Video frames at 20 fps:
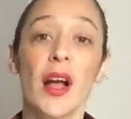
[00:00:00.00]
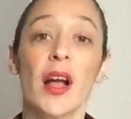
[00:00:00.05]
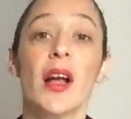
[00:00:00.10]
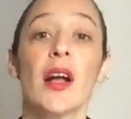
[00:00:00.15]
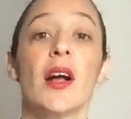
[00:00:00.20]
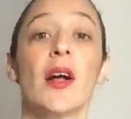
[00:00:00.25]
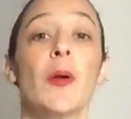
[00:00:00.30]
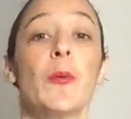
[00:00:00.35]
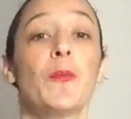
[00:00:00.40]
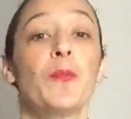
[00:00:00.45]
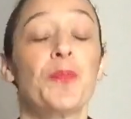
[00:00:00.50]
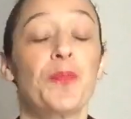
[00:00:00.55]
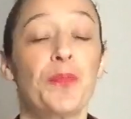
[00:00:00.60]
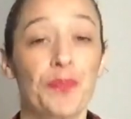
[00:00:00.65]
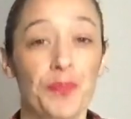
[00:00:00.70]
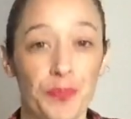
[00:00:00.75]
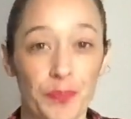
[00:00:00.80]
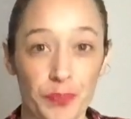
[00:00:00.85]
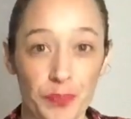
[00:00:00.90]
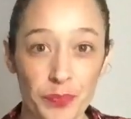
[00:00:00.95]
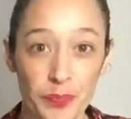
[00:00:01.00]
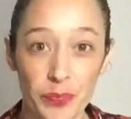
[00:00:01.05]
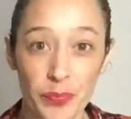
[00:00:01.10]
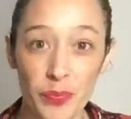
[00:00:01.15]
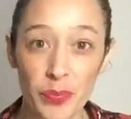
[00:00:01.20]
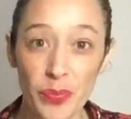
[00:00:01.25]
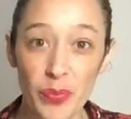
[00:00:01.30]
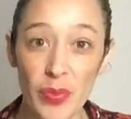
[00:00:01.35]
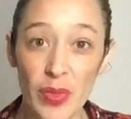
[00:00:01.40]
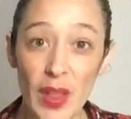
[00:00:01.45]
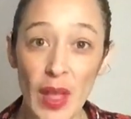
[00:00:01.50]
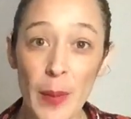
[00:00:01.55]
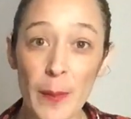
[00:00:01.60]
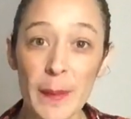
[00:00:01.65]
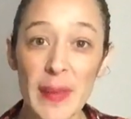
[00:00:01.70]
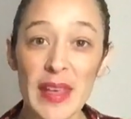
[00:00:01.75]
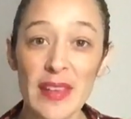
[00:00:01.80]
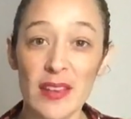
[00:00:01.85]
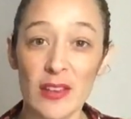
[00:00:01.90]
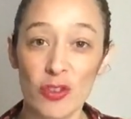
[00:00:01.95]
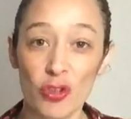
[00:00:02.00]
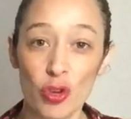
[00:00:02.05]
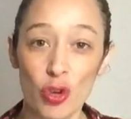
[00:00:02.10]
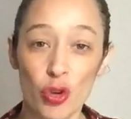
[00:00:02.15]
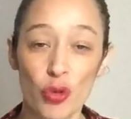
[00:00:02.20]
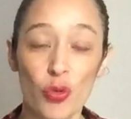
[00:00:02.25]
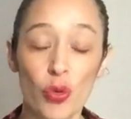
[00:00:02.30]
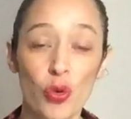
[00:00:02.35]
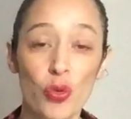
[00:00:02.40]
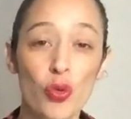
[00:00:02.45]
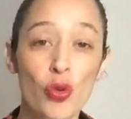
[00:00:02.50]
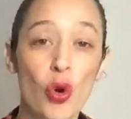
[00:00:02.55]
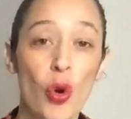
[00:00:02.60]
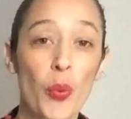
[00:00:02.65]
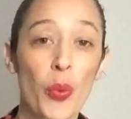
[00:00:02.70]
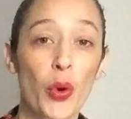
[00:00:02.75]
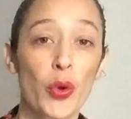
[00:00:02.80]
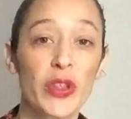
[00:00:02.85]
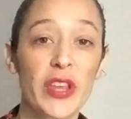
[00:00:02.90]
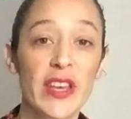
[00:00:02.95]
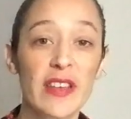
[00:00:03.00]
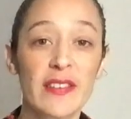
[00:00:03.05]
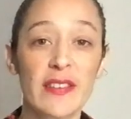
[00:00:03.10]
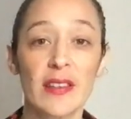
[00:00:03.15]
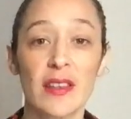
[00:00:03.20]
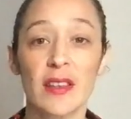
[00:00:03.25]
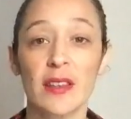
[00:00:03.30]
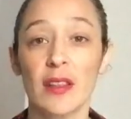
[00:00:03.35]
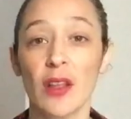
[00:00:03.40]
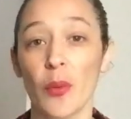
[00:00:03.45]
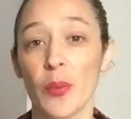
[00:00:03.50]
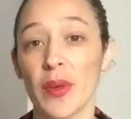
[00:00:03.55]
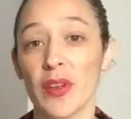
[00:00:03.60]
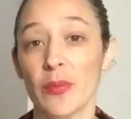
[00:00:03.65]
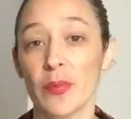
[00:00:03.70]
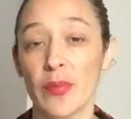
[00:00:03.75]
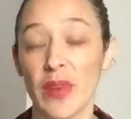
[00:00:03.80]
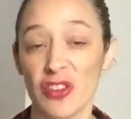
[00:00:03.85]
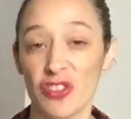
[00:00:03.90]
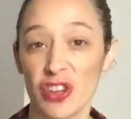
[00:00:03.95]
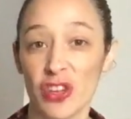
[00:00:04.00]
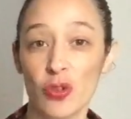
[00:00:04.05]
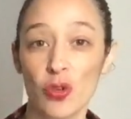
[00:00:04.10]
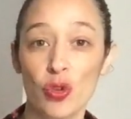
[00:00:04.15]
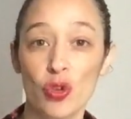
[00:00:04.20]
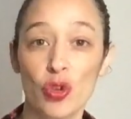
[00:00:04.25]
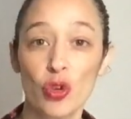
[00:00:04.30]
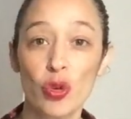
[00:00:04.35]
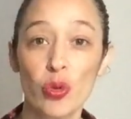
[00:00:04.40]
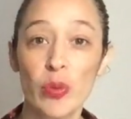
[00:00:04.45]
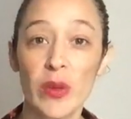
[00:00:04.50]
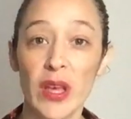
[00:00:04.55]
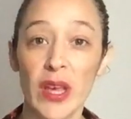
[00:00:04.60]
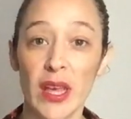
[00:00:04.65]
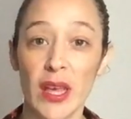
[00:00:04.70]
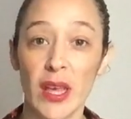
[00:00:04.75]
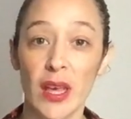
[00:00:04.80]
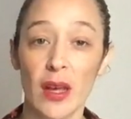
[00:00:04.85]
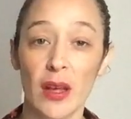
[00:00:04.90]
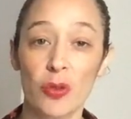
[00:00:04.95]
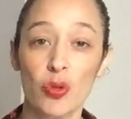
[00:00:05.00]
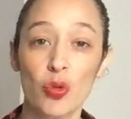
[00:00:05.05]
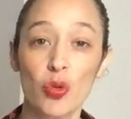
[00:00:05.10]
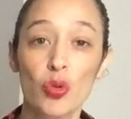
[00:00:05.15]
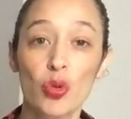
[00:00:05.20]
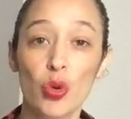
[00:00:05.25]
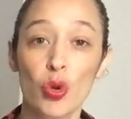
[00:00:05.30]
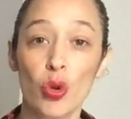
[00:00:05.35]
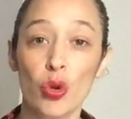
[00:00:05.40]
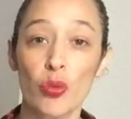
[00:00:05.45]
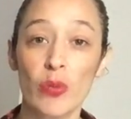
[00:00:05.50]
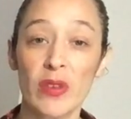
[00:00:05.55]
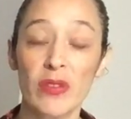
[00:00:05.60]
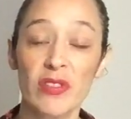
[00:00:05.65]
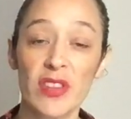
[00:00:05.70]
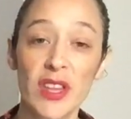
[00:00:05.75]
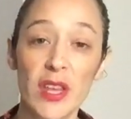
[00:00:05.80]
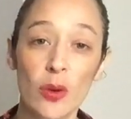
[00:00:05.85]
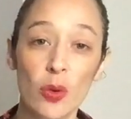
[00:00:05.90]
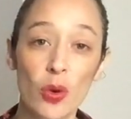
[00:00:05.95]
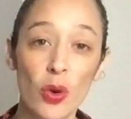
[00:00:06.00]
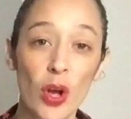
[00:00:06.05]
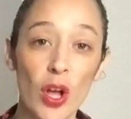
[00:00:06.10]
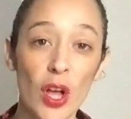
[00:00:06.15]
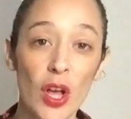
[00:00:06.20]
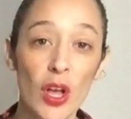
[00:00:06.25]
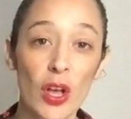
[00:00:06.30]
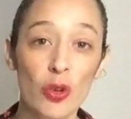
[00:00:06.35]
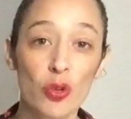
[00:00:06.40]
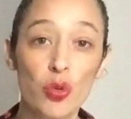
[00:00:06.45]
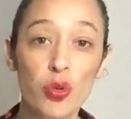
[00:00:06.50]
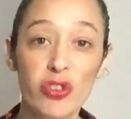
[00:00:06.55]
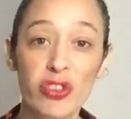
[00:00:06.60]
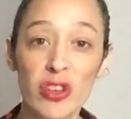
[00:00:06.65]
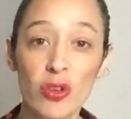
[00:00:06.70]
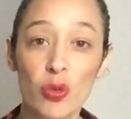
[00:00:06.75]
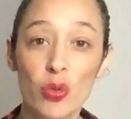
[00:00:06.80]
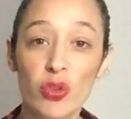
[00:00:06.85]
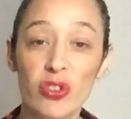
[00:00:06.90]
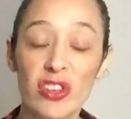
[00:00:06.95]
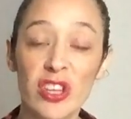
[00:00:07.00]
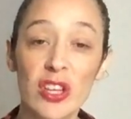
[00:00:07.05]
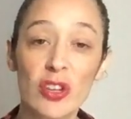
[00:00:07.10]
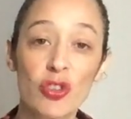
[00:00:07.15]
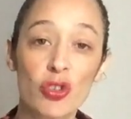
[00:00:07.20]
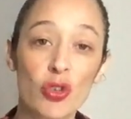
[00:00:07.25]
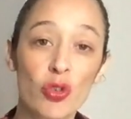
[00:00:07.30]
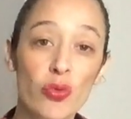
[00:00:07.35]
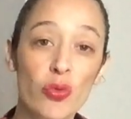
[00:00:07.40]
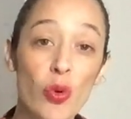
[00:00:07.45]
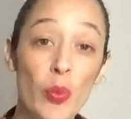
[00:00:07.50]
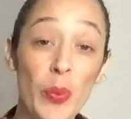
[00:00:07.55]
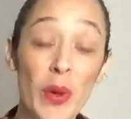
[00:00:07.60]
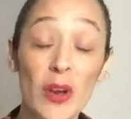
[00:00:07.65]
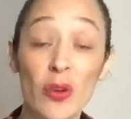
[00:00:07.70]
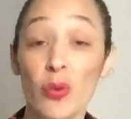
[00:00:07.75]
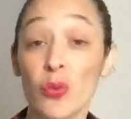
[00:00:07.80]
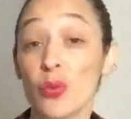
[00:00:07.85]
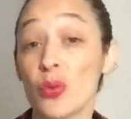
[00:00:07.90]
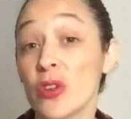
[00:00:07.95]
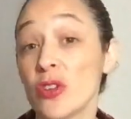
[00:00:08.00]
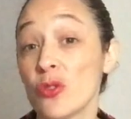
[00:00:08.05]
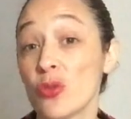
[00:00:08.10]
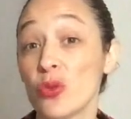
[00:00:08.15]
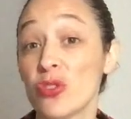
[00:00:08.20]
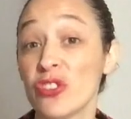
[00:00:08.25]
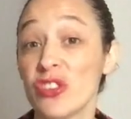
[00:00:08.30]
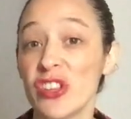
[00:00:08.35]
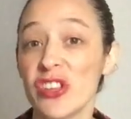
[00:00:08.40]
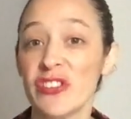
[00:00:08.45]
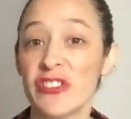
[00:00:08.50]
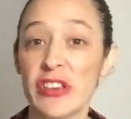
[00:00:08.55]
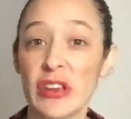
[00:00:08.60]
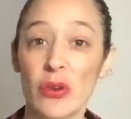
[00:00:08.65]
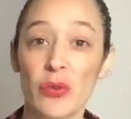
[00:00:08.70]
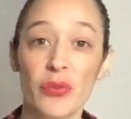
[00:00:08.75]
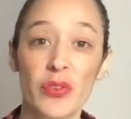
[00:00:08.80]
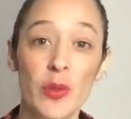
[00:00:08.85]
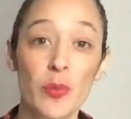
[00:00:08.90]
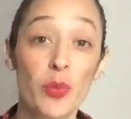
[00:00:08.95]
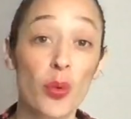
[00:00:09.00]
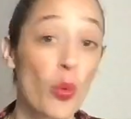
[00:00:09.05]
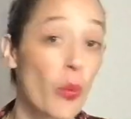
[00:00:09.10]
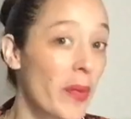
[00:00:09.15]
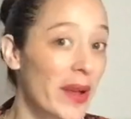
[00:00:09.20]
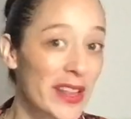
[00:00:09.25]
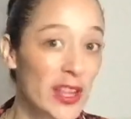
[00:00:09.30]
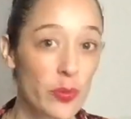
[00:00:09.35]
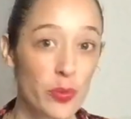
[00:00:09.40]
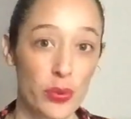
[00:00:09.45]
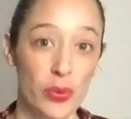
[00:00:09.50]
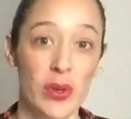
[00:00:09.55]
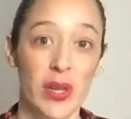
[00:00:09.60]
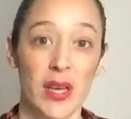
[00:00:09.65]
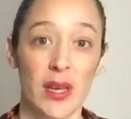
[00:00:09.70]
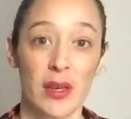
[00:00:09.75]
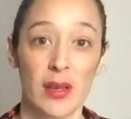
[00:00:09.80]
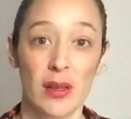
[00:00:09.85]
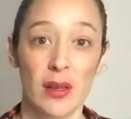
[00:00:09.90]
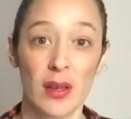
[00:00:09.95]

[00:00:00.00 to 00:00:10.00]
Euh, mais ce que je veux que vous compreniez, c'est dans ma chaîne YouTube et euh, tout au long de mes vidéos, tous ces outils, je ne veux pas que vous les utilisiez en fait pour manipuler.